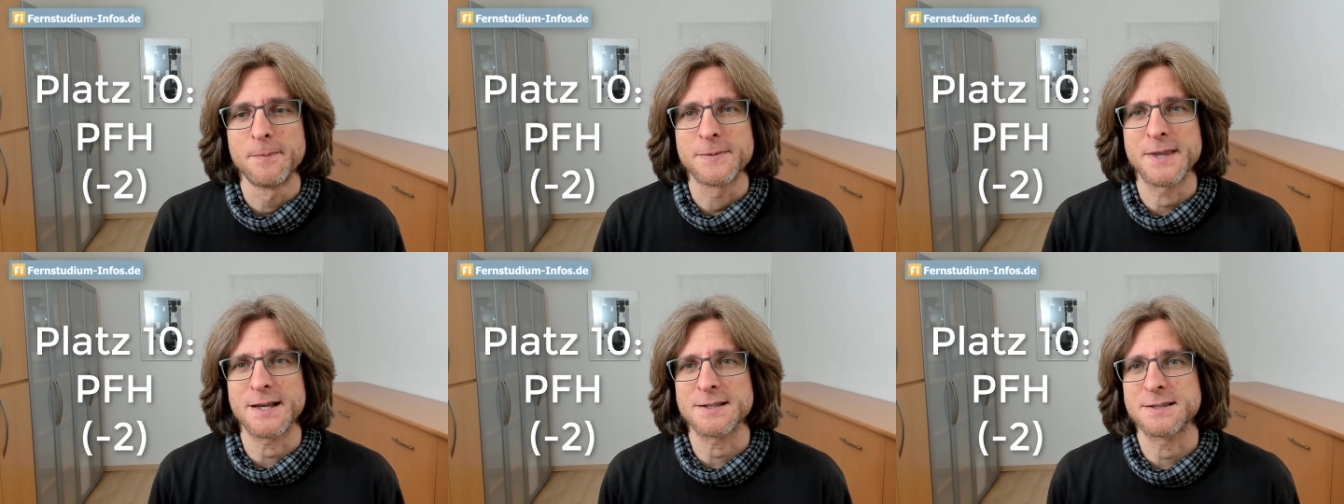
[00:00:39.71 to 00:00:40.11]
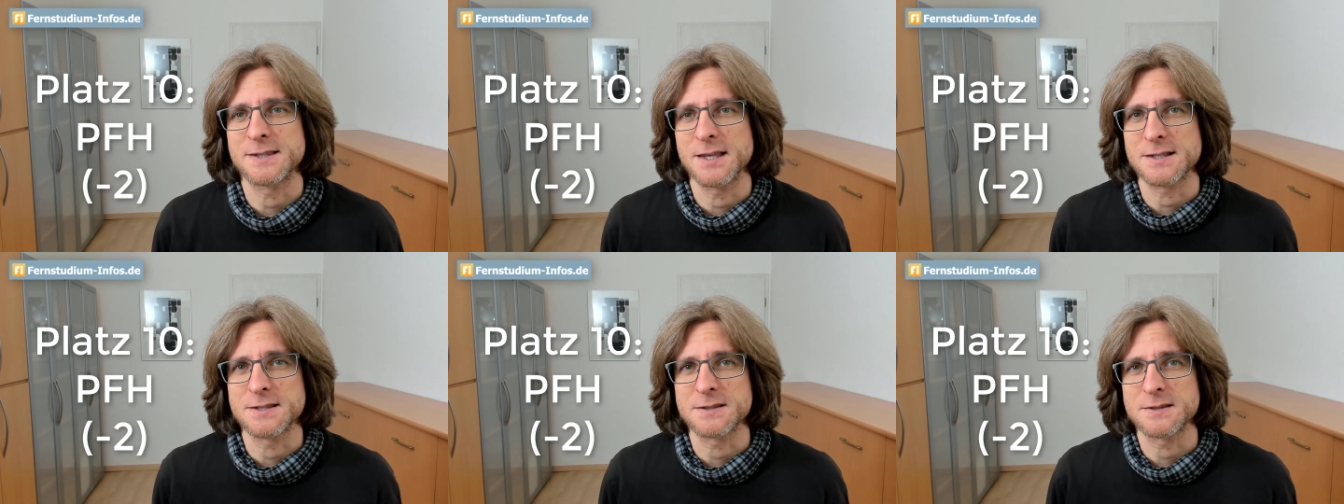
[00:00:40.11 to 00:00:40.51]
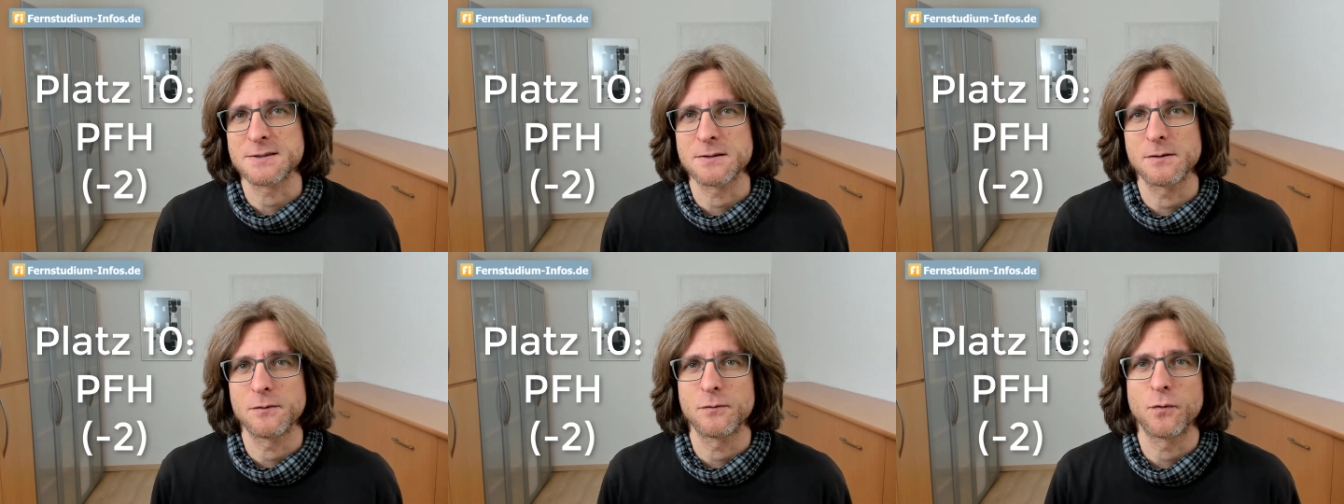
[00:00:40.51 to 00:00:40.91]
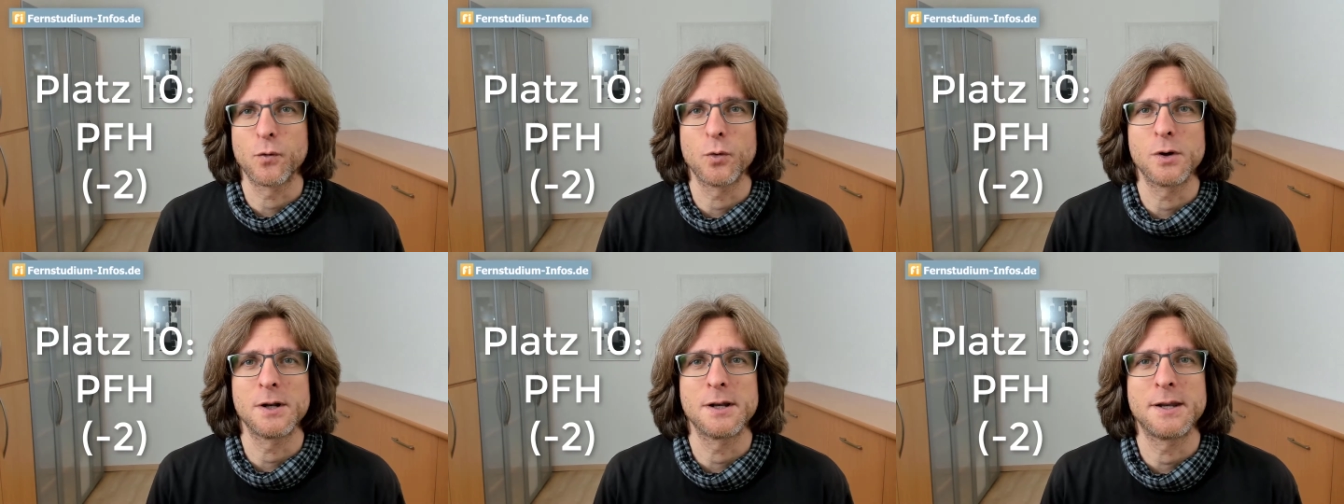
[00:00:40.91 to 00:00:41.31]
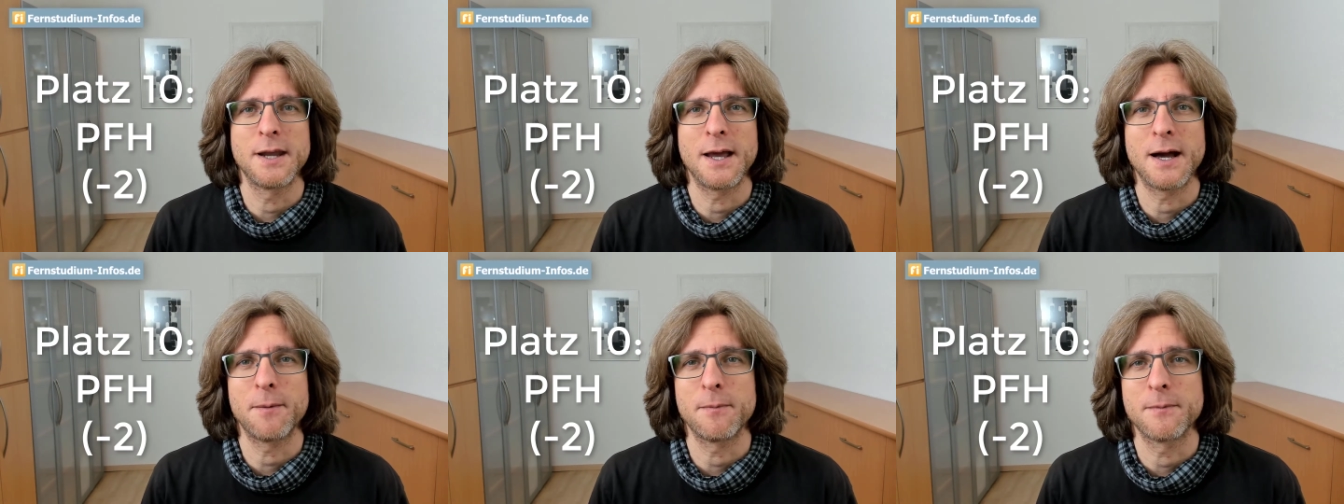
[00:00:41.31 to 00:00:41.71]
dass jetzt wohl
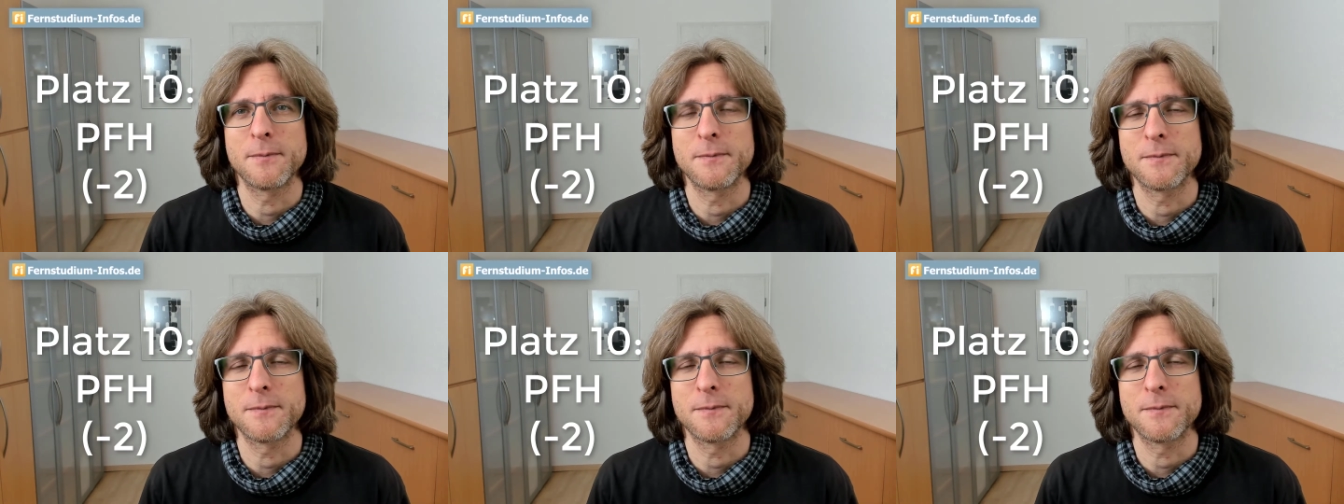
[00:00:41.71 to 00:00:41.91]
der